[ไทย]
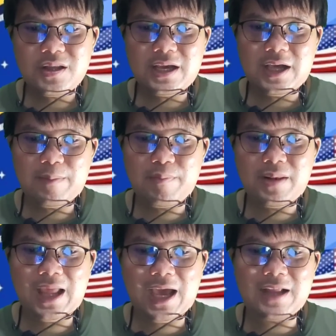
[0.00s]
นะครับ
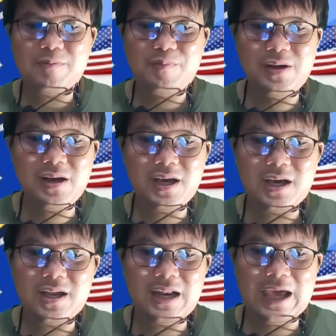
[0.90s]
ลาดเพื่อ
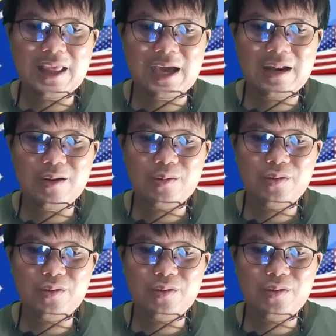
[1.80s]
รายการ